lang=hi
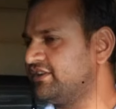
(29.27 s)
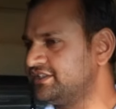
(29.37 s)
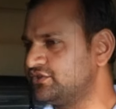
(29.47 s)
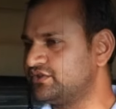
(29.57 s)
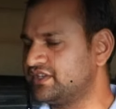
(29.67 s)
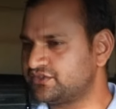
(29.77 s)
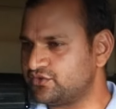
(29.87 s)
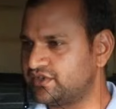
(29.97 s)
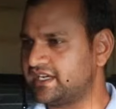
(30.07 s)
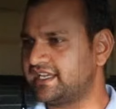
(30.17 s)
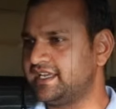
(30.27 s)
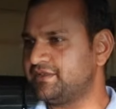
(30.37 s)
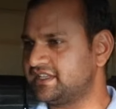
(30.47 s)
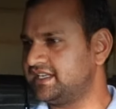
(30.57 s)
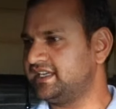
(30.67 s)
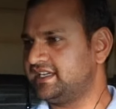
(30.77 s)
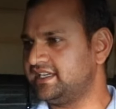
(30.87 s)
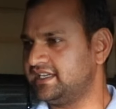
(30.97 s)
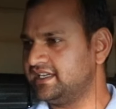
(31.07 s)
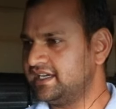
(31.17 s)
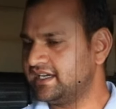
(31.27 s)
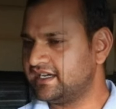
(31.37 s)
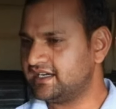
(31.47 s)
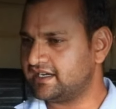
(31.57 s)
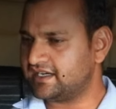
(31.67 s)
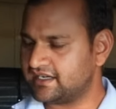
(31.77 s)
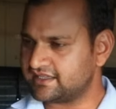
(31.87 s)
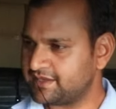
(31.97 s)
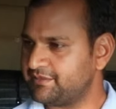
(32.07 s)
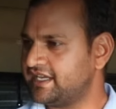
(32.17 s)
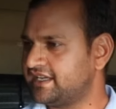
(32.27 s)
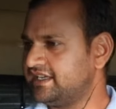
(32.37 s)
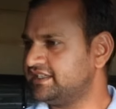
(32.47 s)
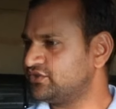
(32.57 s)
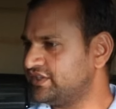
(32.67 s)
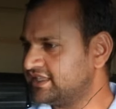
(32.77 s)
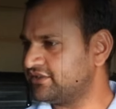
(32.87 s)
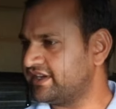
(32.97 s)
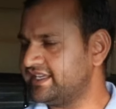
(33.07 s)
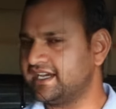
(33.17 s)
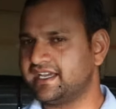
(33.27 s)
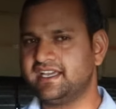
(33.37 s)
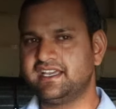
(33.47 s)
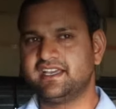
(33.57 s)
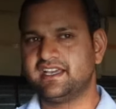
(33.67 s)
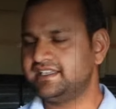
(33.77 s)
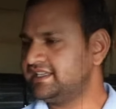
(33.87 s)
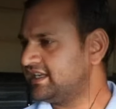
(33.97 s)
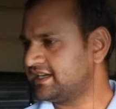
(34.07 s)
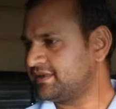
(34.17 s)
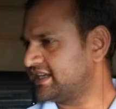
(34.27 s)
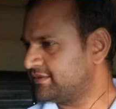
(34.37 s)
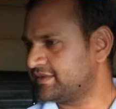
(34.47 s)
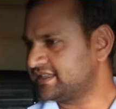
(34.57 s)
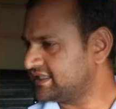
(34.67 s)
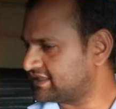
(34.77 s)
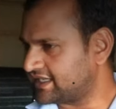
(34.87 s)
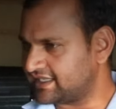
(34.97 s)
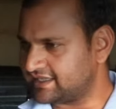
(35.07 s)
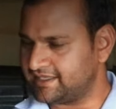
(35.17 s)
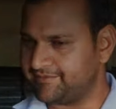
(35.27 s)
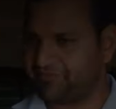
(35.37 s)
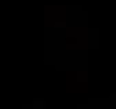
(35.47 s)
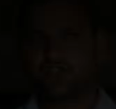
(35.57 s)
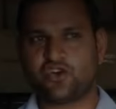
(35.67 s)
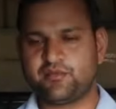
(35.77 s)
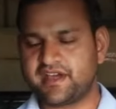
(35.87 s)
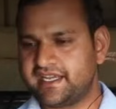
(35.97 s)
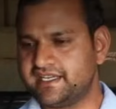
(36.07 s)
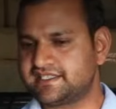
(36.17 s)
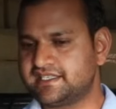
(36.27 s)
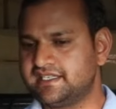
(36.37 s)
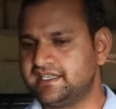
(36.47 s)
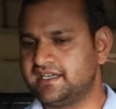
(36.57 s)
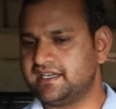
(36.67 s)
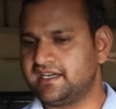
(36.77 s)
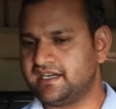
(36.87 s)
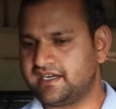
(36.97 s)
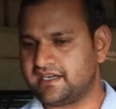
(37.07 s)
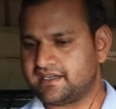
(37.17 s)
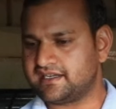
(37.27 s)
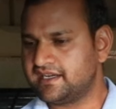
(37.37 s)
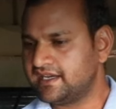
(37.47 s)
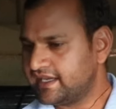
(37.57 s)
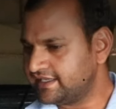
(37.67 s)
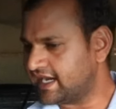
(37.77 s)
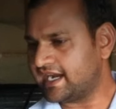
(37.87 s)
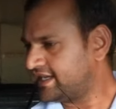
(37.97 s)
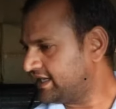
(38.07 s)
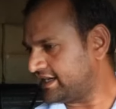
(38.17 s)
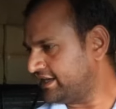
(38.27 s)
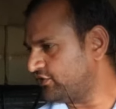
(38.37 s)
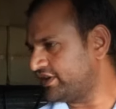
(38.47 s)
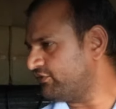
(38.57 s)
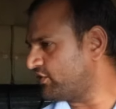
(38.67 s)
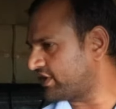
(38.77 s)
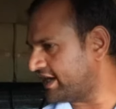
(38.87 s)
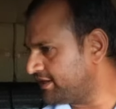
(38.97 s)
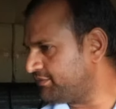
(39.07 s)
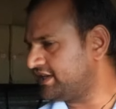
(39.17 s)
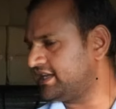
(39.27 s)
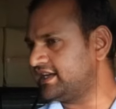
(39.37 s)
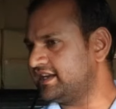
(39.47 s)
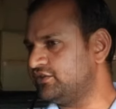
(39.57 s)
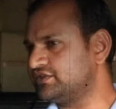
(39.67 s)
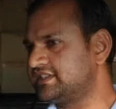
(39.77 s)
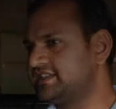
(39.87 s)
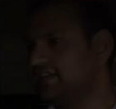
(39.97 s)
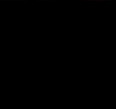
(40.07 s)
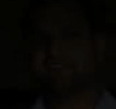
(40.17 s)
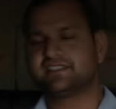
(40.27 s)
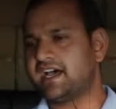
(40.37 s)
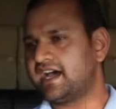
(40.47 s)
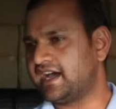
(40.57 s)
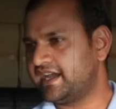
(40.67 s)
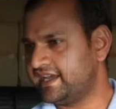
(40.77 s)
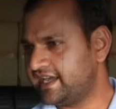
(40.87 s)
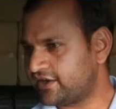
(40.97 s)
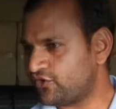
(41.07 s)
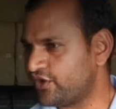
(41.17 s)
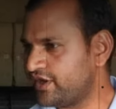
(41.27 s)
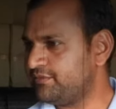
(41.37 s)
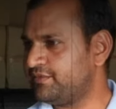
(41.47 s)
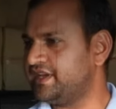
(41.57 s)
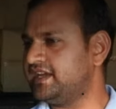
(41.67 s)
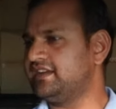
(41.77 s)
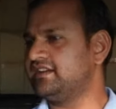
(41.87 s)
दवाई जो शुगर की पथरी की दमे की जो ये दवाइयाँ हैं ये लगभग लगभग दस्त लगाती हैं जो मरीज़ यहाँ ठीक नहीं होंगे वो कहीं भी ठीक नहीं हो सकते चाहे कोई भी